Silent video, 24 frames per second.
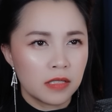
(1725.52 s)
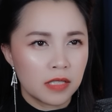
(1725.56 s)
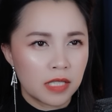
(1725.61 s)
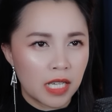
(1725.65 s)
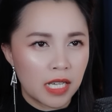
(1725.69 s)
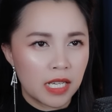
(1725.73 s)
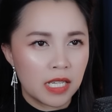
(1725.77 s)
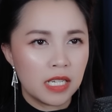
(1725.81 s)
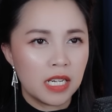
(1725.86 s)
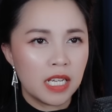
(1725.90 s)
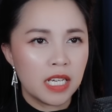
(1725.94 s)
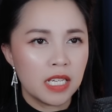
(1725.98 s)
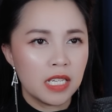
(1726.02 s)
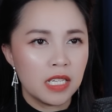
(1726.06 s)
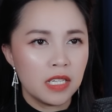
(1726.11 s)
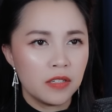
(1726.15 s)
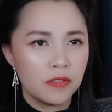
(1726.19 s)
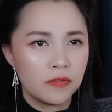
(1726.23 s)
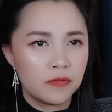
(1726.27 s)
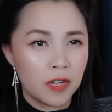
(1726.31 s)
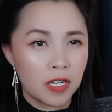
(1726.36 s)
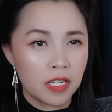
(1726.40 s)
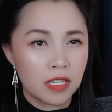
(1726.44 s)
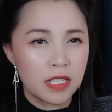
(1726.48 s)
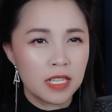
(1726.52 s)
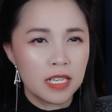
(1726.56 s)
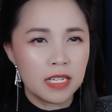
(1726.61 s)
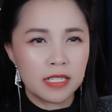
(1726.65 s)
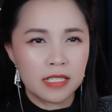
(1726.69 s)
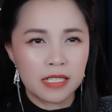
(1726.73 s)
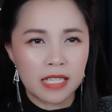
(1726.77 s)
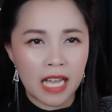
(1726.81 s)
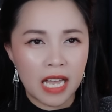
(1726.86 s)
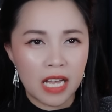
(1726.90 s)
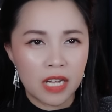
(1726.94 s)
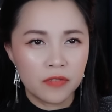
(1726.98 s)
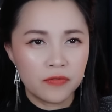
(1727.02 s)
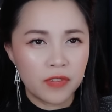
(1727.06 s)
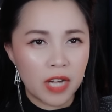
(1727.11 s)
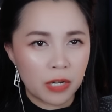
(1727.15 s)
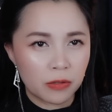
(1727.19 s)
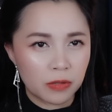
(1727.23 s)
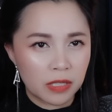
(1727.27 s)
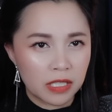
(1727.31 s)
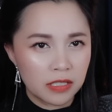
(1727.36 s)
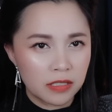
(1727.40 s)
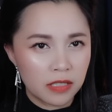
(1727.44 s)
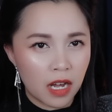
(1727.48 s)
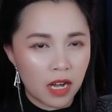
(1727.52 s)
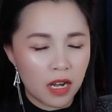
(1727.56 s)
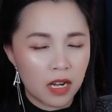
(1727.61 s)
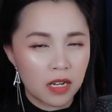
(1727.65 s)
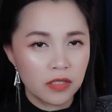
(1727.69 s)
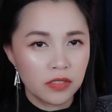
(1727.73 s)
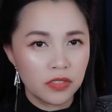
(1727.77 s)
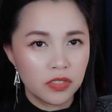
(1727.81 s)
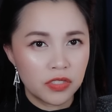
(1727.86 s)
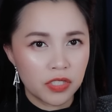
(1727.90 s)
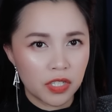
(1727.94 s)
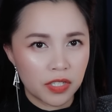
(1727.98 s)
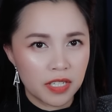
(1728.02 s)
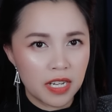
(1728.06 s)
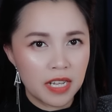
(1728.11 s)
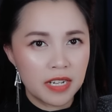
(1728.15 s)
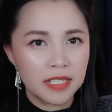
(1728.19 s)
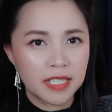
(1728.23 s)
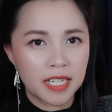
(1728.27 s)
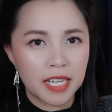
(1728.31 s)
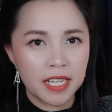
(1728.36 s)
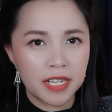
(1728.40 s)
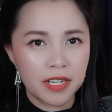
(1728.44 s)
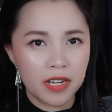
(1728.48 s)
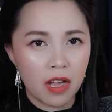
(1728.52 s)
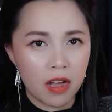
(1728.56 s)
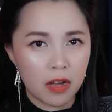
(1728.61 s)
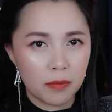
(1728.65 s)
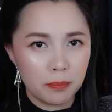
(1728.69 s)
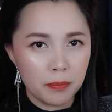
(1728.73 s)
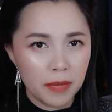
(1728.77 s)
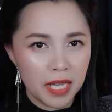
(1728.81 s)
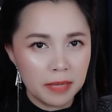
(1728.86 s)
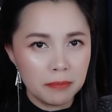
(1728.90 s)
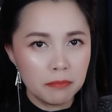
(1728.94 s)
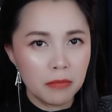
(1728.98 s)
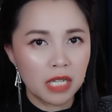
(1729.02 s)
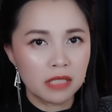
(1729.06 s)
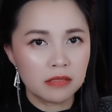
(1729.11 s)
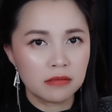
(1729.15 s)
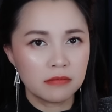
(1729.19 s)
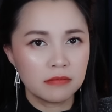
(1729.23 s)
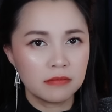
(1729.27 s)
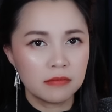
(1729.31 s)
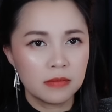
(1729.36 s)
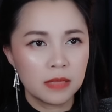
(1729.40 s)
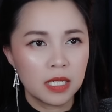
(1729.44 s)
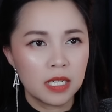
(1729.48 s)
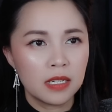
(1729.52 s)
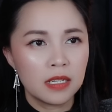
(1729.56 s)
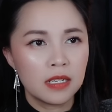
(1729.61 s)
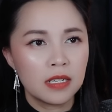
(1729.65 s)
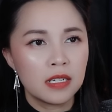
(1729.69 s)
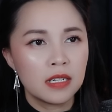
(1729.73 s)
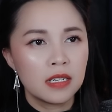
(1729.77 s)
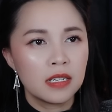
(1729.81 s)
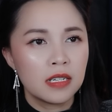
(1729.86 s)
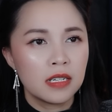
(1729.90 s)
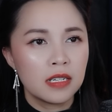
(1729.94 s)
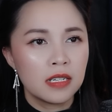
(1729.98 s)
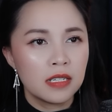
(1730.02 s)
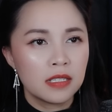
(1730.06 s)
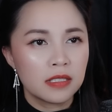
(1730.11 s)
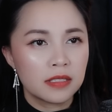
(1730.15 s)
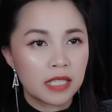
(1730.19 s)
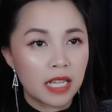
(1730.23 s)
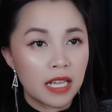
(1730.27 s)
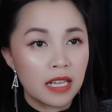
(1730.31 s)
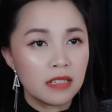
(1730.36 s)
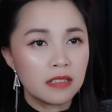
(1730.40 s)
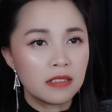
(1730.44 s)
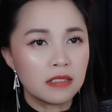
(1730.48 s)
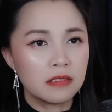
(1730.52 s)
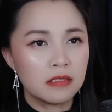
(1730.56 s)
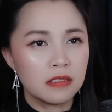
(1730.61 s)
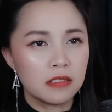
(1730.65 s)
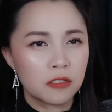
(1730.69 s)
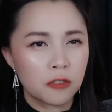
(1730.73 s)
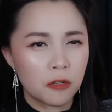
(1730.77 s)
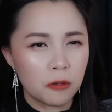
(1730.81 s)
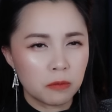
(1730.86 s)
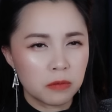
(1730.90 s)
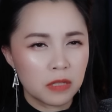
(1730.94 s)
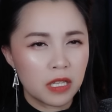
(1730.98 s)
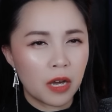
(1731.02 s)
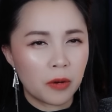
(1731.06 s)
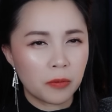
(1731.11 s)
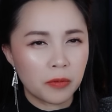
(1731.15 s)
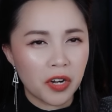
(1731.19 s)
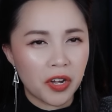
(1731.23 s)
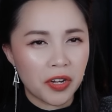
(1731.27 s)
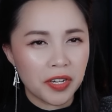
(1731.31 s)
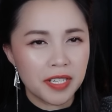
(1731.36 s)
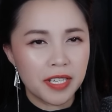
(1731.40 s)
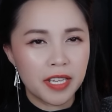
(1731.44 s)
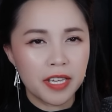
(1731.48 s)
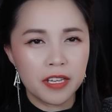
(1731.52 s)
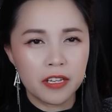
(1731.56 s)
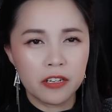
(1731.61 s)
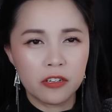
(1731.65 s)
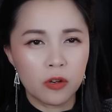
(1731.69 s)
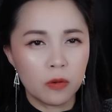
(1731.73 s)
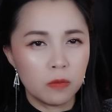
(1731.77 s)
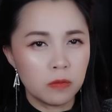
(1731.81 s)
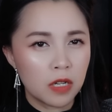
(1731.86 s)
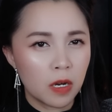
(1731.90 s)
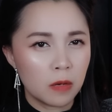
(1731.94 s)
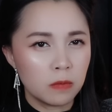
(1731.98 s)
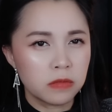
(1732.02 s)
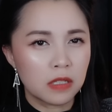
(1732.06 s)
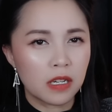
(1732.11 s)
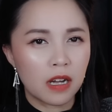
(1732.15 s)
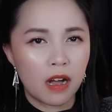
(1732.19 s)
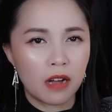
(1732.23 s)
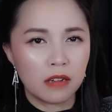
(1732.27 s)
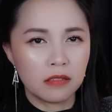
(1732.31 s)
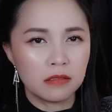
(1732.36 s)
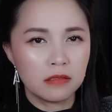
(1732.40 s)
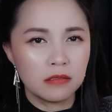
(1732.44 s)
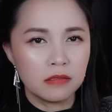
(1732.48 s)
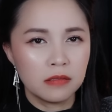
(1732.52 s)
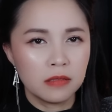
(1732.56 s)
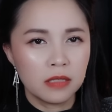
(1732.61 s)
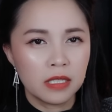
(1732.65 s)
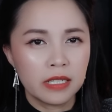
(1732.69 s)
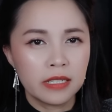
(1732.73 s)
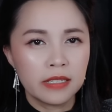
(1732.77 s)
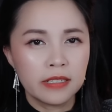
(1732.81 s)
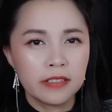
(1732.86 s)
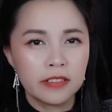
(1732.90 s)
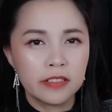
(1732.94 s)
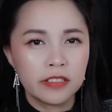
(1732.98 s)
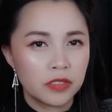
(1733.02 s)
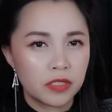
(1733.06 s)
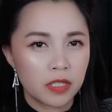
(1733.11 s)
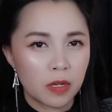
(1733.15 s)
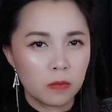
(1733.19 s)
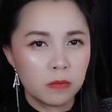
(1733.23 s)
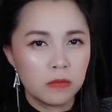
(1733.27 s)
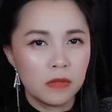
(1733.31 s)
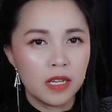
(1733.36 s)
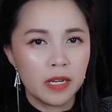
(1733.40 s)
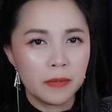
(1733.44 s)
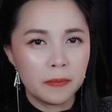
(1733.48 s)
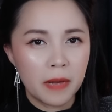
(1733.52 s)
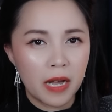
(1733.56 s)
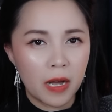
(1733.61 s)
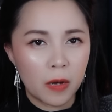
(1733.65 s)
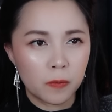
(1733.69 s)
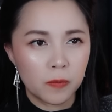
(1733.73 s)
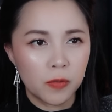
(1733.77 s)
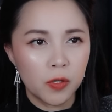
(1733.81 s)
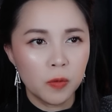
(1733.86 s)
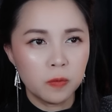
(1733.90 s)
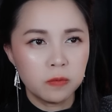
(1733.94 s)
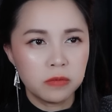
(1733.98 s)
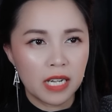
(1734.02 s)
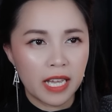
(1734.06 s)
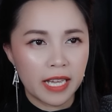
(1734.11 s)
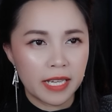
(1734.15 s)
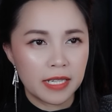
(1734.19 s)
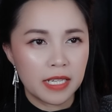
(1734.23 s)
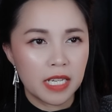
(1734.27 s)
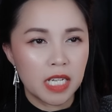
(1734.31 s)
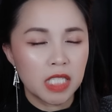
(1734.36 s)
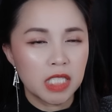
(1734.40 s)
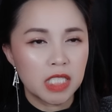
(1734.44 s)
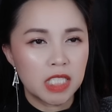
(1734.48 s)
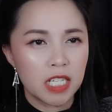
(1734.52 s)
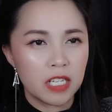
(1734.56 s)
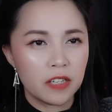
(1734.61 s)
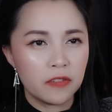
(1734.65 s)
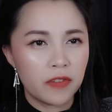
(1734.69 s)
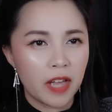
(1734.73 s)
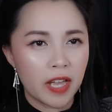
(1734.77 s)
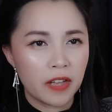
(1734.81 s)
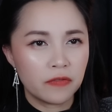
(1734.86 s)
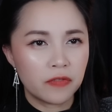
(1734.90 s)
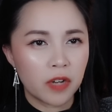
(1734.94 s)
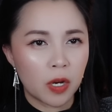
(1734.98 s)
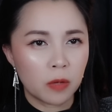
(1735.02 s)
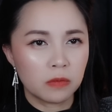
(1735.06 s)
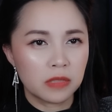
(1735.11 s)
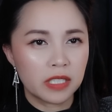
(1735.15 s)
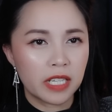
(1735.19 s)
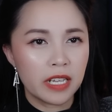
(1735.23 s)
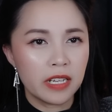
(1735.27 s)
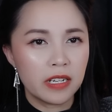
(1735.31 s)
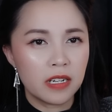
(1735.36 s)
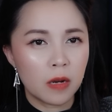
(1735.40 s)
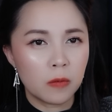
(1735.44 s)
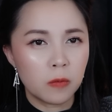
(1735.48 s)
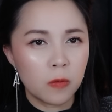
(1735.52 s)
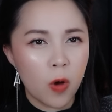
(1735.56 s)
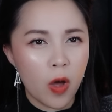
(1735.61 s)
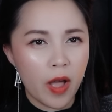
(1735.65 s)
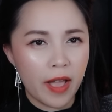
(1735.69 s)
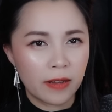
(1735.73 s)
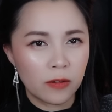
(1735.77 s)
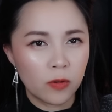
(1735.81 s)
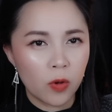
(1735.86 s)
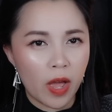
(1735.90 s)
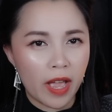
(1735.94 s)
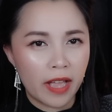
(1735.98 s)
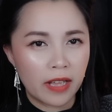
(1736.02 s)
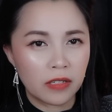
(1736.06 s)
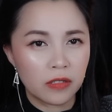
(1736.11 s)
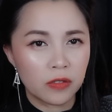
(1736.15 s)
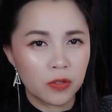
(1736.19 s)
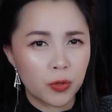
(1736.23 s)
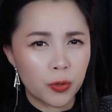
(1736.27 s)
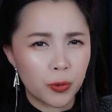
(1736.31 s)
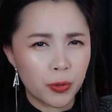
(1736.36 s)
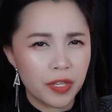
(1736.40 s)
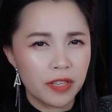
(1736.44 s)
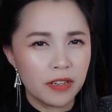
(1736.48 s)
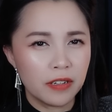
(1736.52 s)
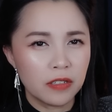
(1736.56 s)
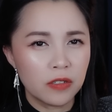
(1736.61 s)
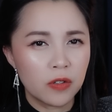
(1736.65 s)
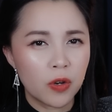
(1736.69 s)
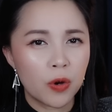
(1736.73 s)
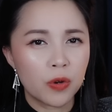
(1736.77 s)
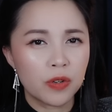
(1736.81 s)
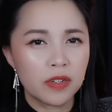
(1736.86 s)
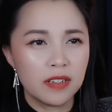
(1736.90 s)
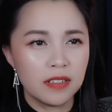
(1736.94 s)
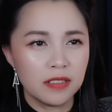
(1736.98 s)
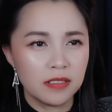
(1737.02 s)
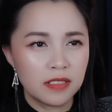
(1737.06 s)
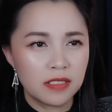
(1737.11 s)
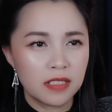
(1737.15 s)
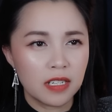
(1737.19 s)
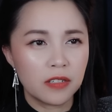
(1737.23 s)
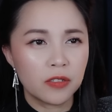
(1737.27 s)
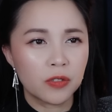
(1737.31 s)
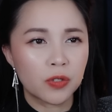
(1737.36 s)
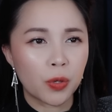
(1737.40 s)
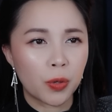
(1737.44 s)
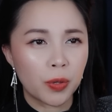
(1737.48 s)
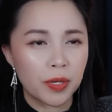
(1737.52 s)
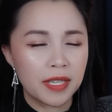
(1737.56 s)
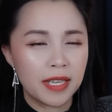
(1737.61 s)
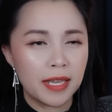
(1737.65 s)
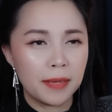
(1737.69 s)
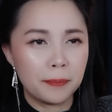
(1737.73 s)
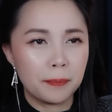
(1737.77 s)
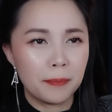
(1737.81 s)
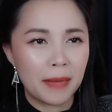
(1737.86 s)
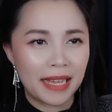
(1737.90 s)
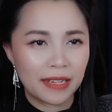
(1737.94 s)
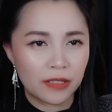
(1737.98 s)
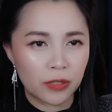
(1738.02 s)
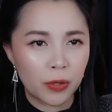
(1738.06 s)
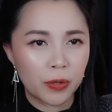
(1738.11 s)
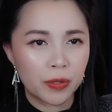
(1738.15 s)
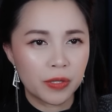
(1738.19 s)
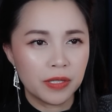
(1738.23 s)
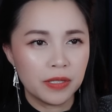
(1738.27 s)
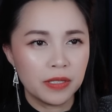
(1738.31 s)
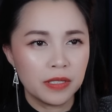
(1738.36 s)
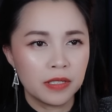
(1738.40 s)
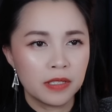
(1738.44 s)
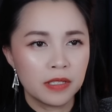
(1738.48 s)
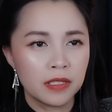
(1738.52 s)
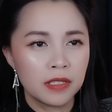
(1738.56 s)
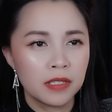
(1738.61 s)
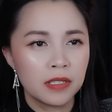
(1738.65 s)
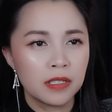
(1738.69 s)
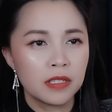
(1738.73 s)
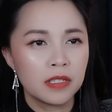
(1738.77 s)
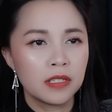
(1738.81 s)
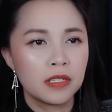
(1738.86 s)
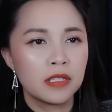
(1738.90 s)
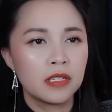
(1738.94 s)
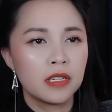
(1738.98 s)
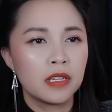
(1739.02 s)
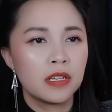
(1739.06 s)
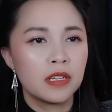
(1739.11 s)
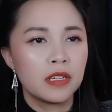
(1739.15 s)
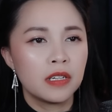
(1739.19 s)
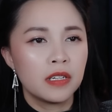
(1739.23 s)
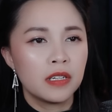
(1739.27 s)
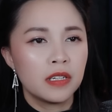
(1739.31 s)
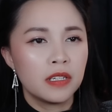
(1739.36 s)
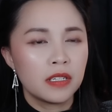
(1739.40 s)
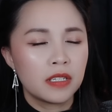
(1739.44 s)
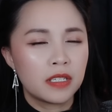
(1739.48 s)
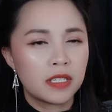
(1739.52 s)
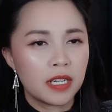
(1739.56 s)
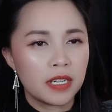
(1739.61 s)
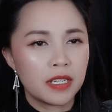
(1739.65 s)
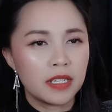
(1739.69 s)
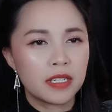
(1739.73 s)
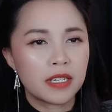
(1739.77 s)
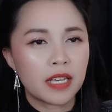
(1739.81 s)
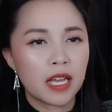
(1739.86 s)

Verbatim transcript: thị lý vẫn nhìn thẳng vào thứ đó cho đến khi nó biến mất tiếng cười cùng giọng nói kia cũng không còn trong lớp học lúc này chỉ vang vọng tiếng khóc hoảng loạn của những cô nữ sinh tội nghiệp mà thôi khi